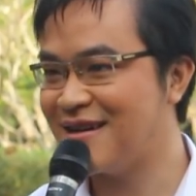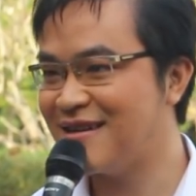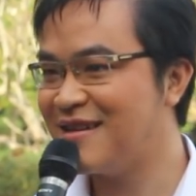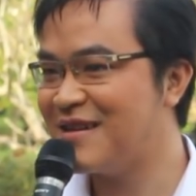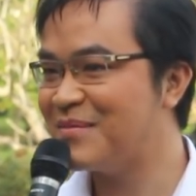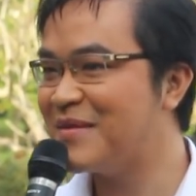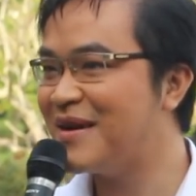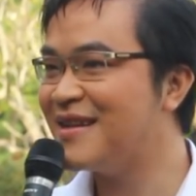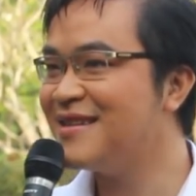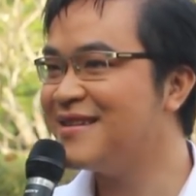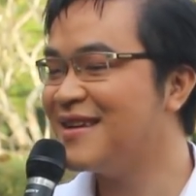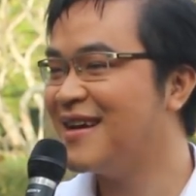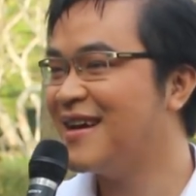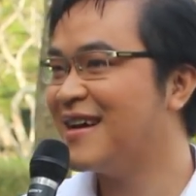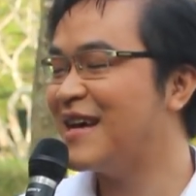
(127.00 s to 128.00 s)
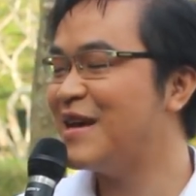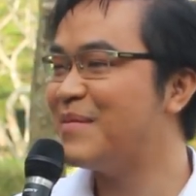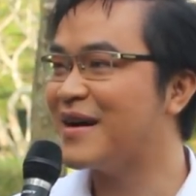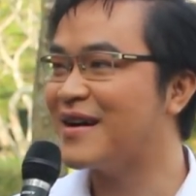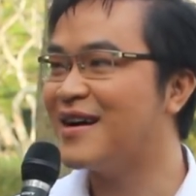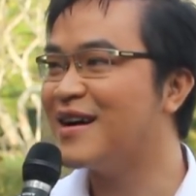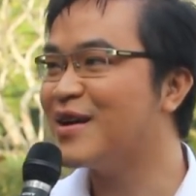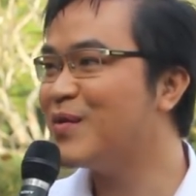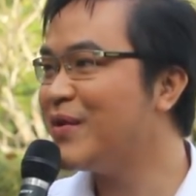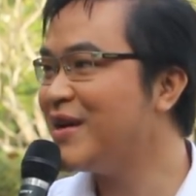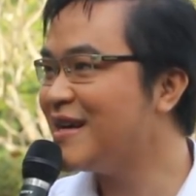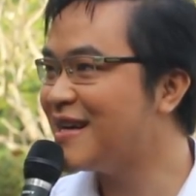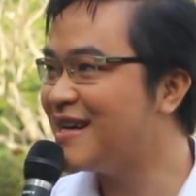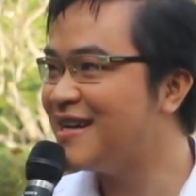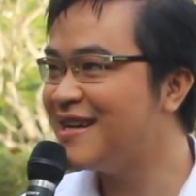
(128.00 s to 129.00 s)
Khởi thân mến, khi mà Khởi
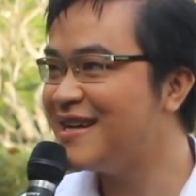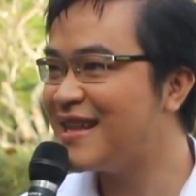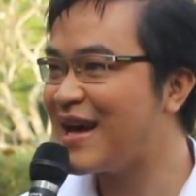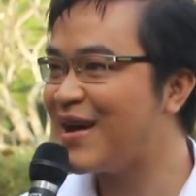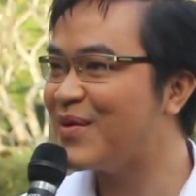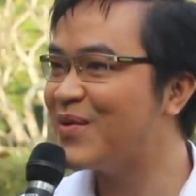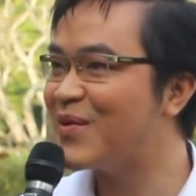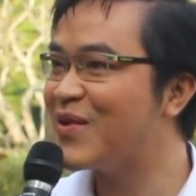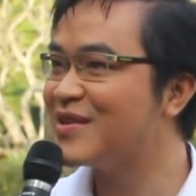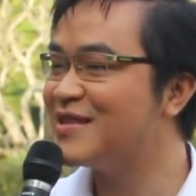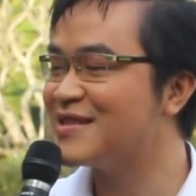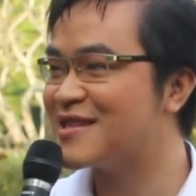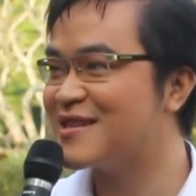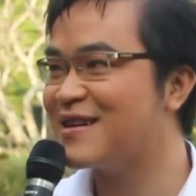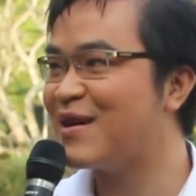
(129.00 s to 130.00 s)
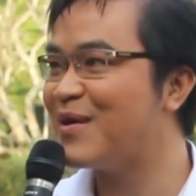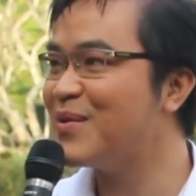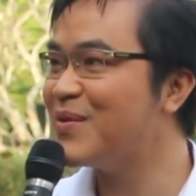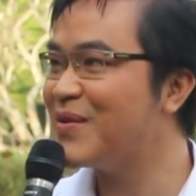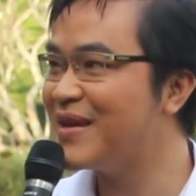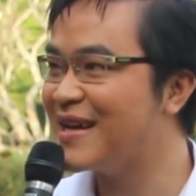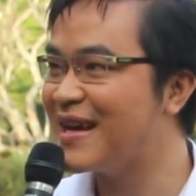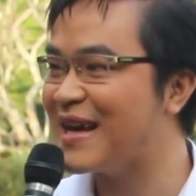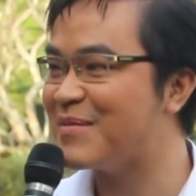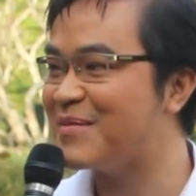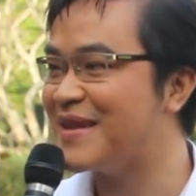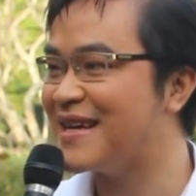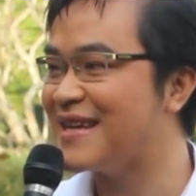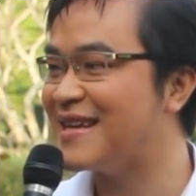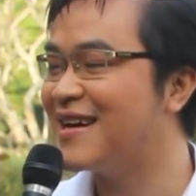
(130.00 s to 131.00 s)
quyết định đi theo con đường sân khấu chuyên
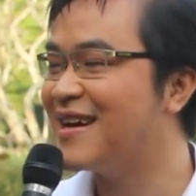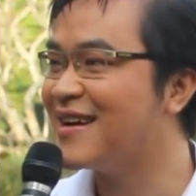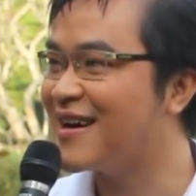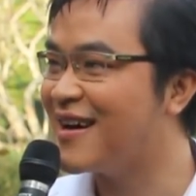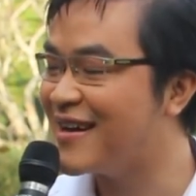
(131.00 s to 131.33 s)
nghiệp thì